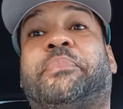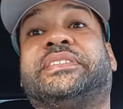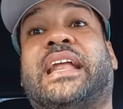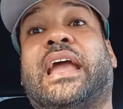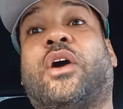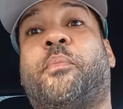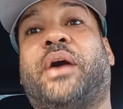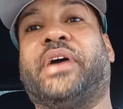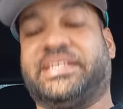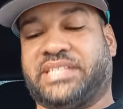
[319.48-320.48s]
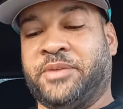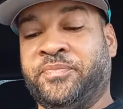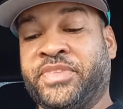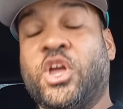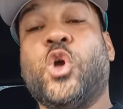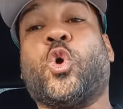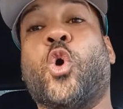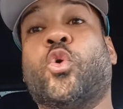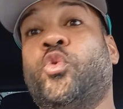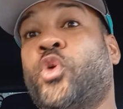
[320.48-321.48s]
pisan la goma a veces
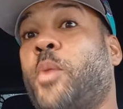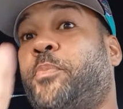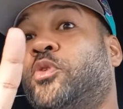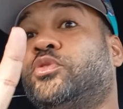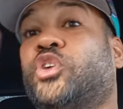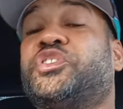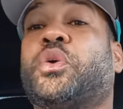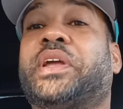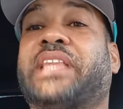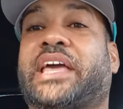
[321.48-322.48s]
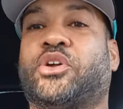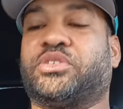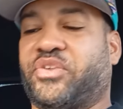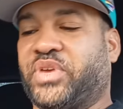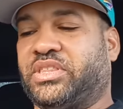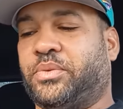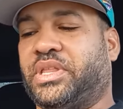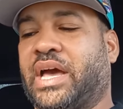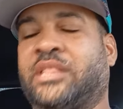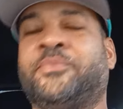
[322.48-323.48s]
con 1.52 de
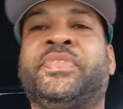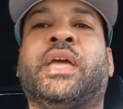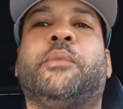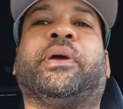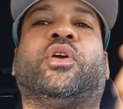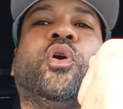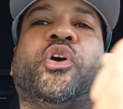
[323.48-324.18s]
efectividad, pero